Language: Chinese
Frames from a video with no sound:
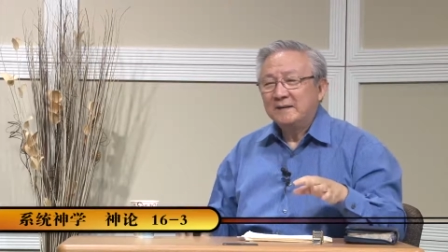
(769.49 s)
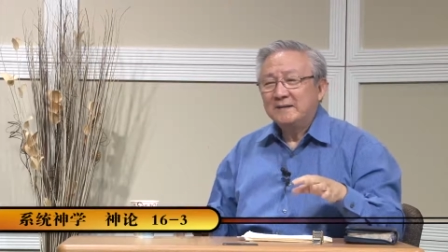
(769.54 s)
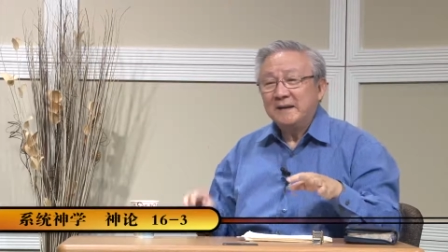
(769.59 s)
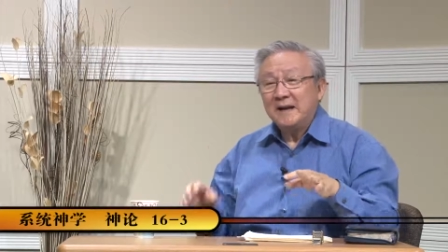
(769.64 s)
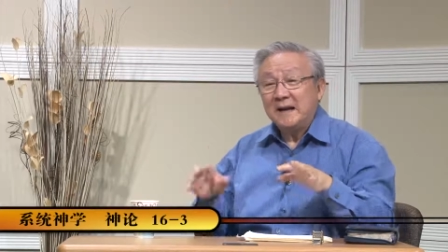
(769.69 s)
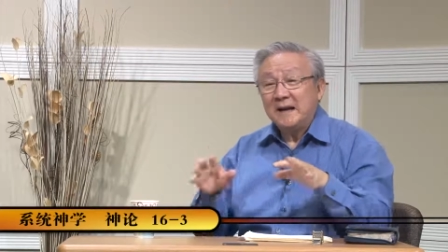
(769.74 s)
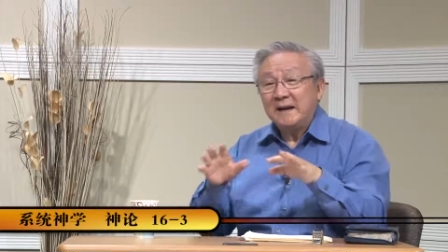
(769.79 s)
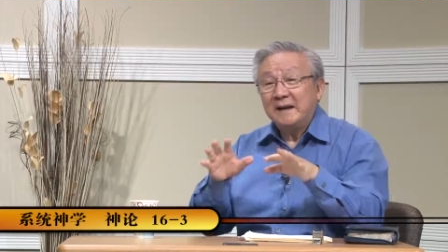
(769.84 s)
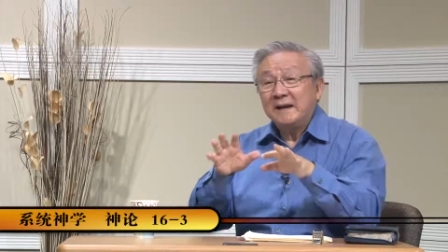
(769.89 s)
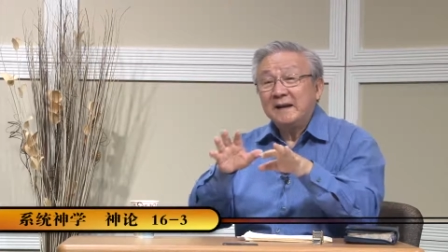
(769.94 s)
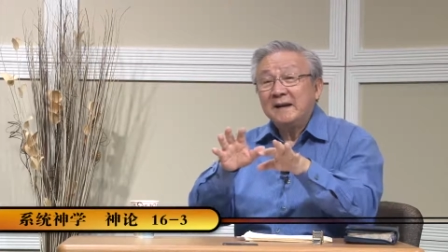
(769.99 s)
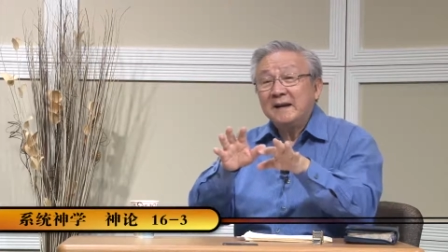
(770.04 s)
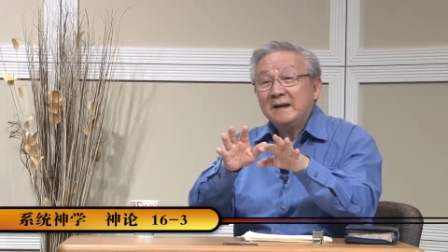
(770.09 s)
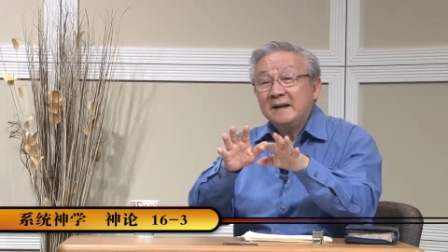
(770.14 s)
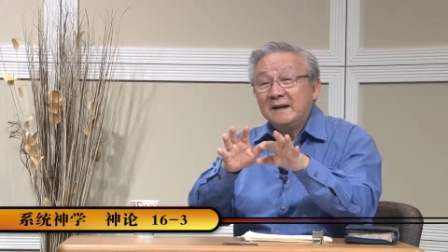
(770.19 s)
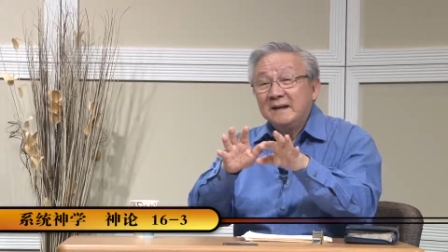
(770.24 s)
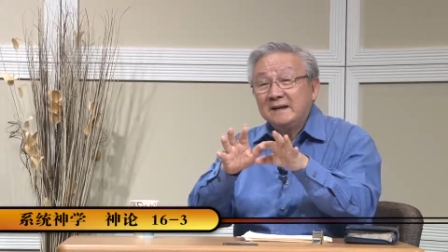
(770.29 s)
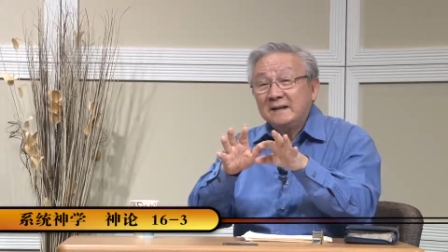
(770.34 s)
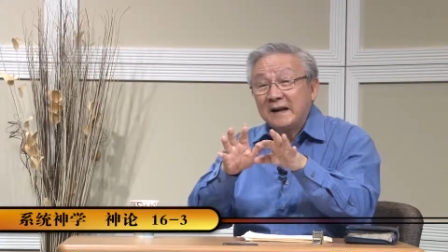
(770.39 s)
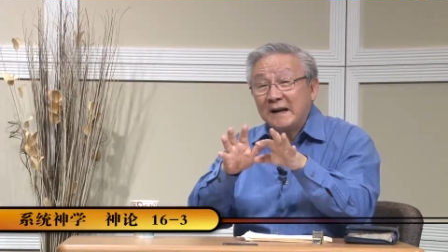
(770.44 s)
在
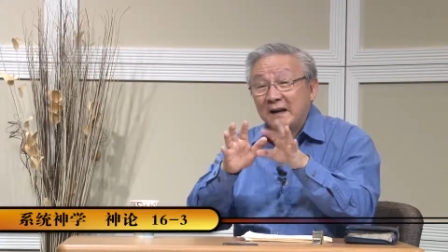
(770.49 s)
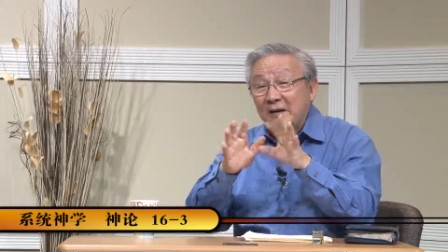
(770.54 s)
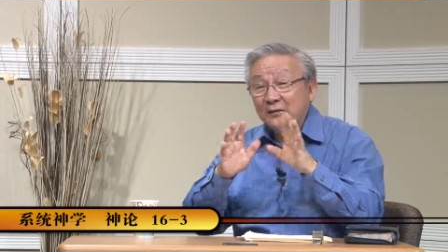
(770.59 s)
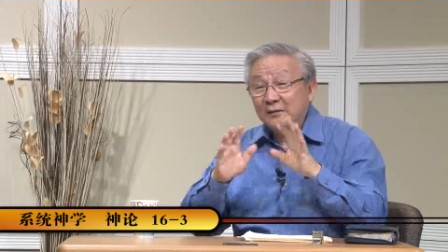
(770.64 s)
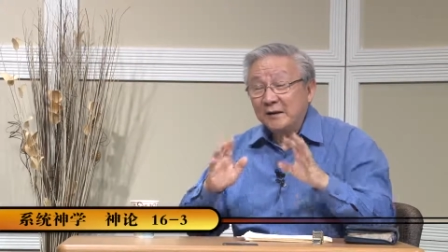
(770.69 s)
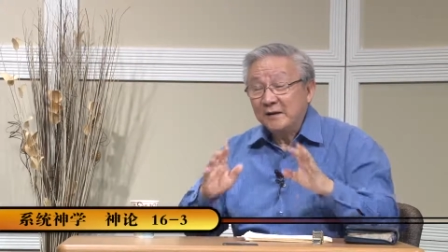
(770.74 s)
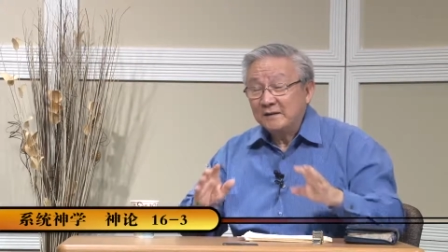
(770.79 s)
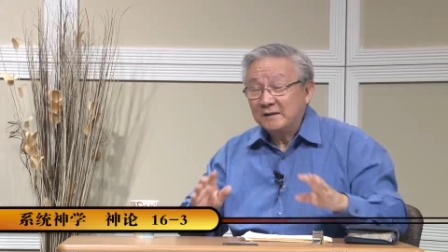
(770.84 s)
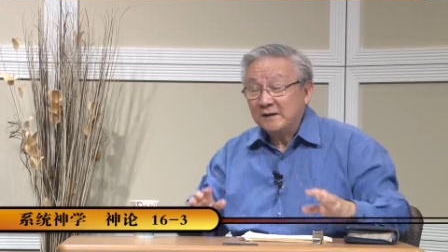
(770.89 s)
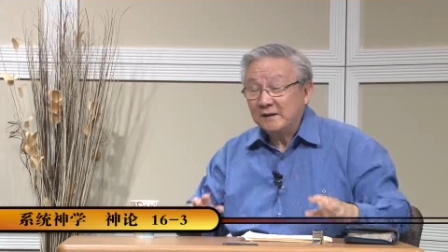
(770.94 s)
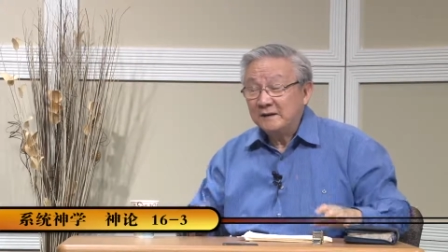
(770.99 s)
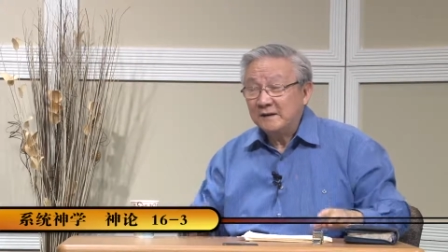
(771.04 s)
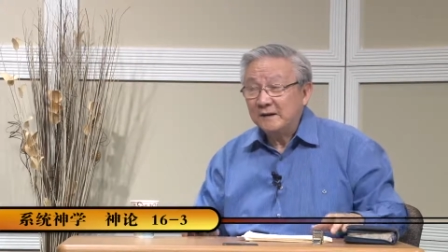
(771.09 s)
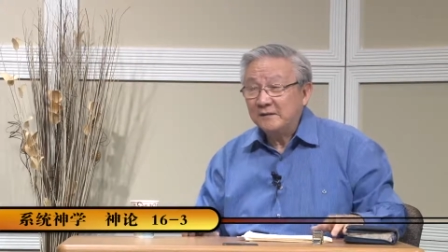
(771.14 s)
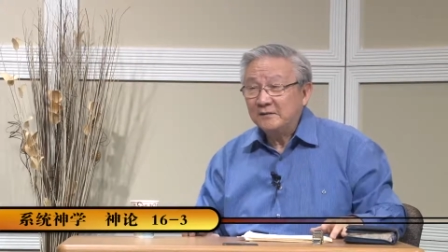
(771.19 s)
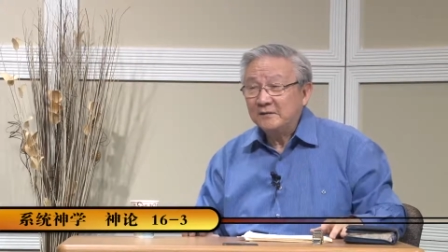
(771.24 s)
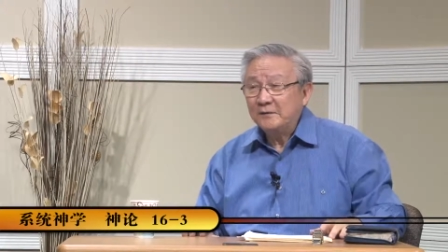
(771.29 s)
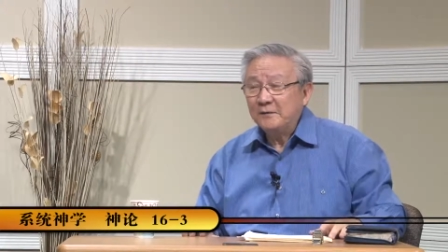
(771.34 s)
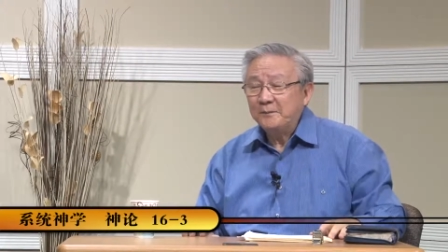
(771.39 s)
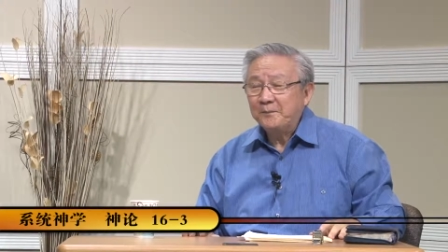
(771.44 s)
他的创造
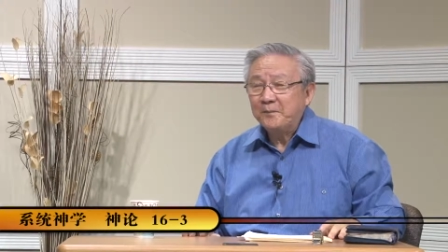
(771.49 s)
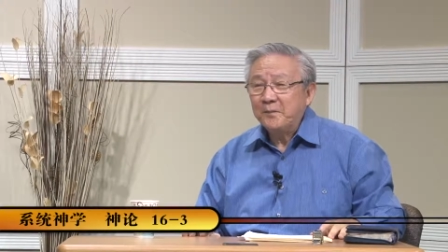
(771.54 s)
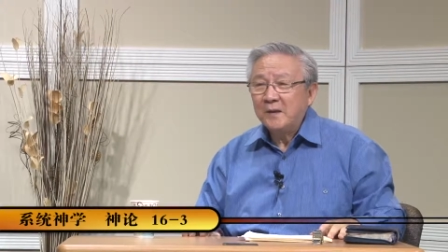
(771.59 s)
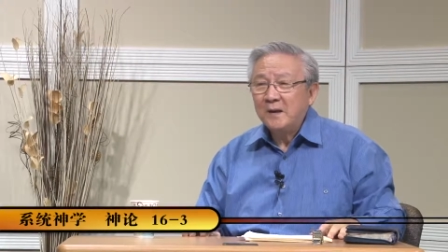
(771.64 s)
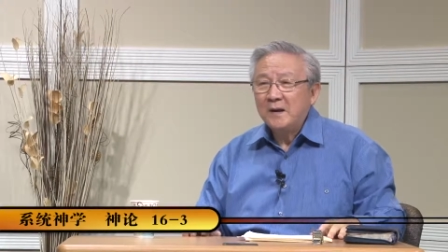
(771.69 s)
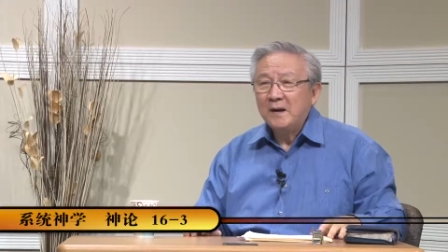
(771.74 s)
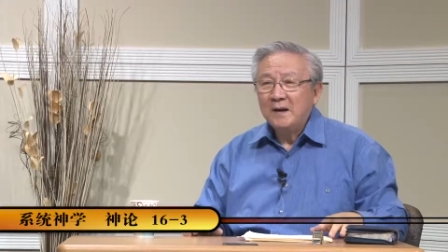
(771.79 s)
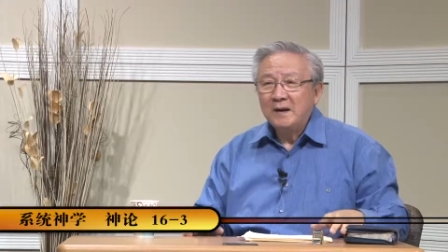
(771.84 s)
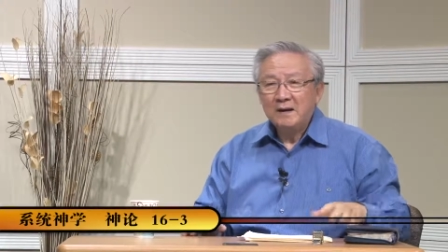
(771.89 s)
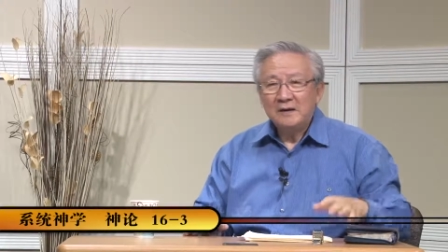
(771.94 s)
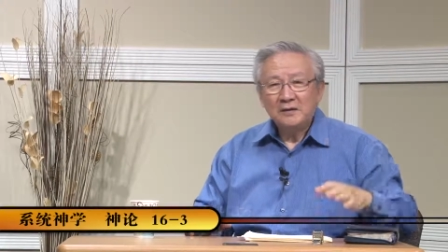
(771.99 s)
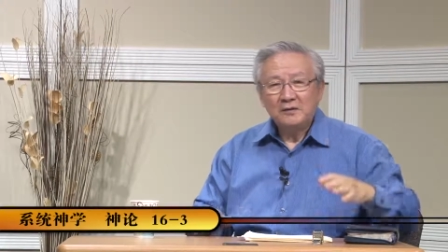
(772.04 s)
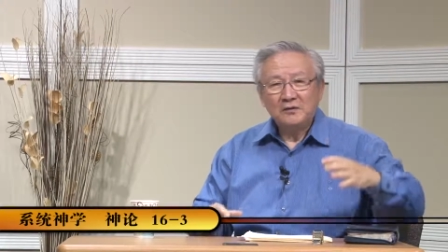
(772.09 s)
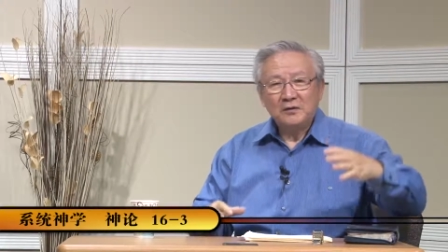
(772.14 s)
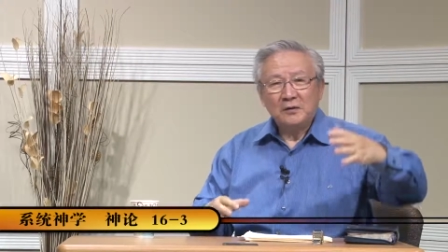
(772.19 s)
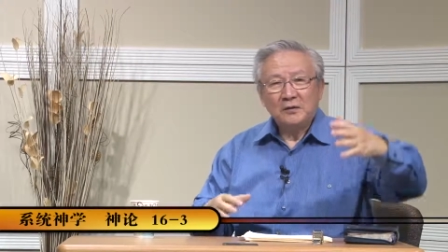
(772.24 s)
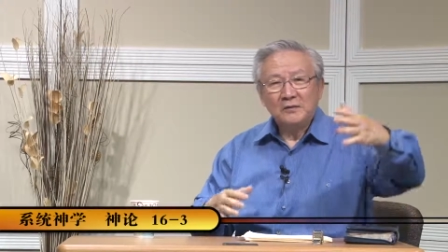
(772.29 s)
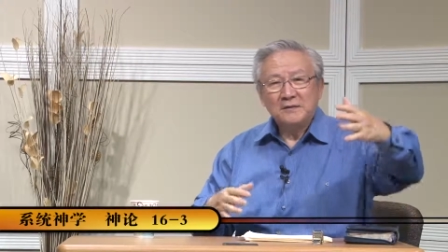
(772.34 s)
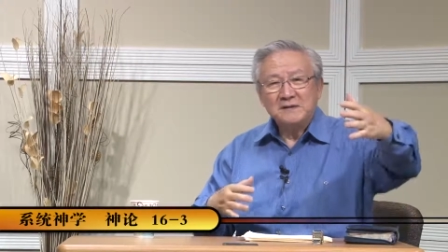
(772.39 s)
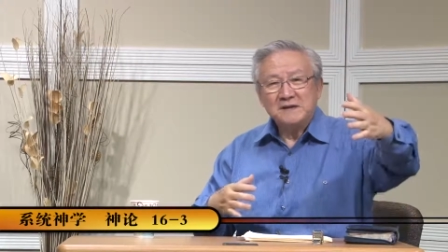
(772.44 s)
当中，
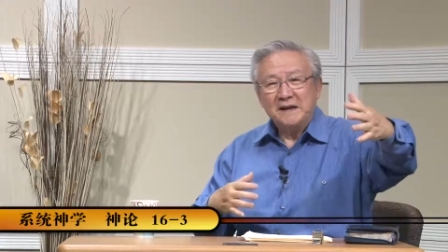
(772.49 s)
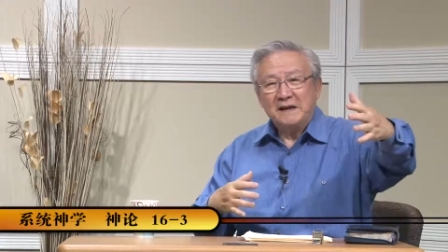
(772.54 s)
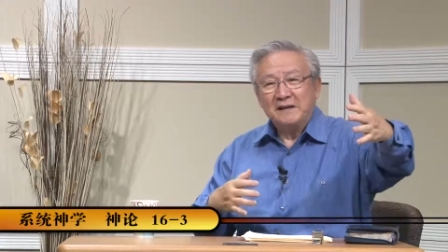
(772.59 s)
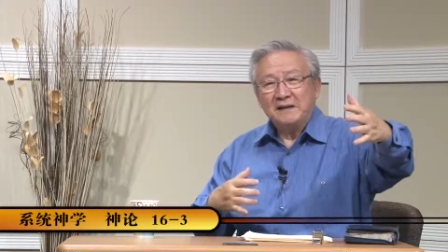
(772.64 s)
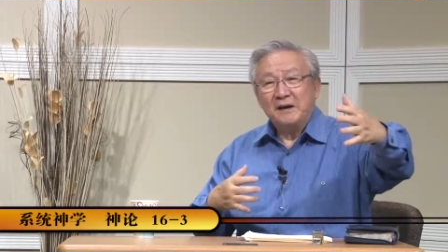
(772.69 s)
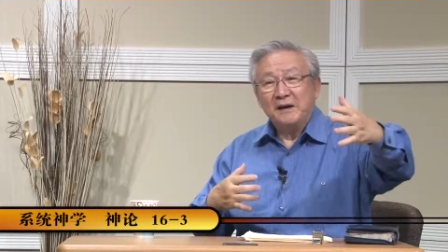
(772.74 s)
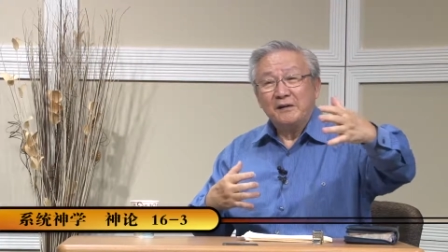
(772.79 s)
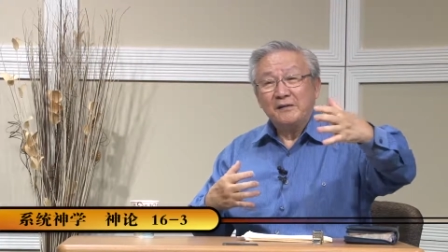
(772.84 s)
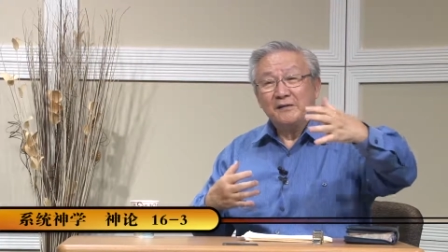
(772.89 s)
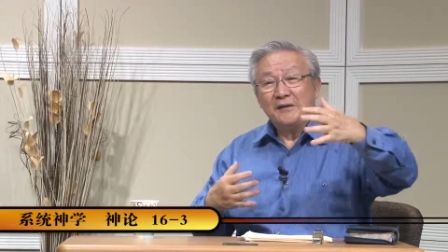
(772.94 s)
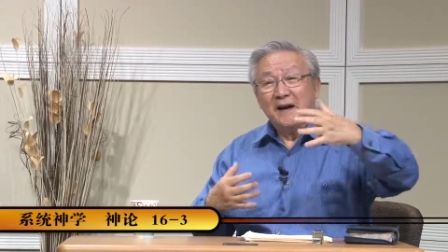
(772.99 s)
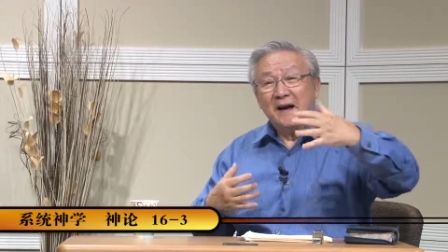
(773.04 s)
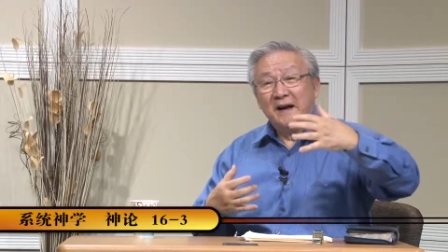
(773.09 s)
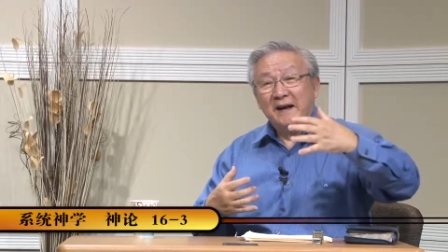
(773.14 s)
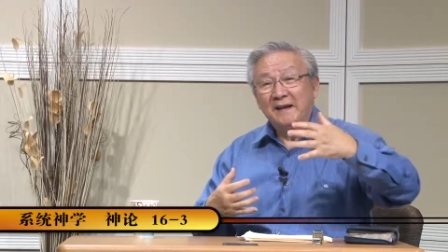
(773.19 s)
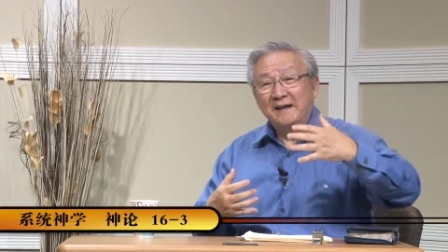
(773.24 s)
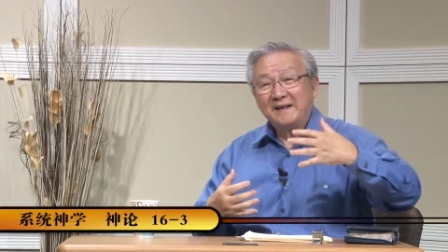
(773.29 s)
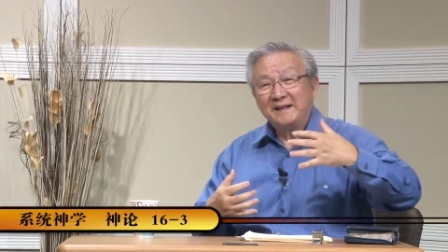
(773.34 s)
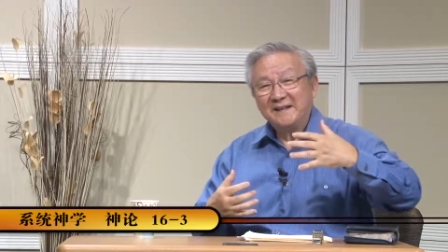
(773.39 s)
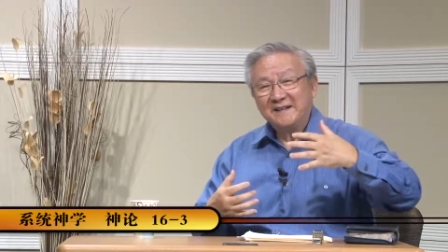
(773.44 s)
从简到
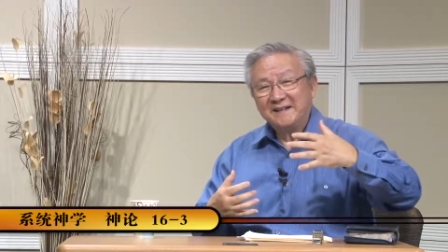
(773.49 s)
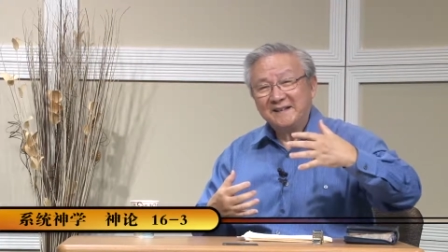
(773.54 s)
繁，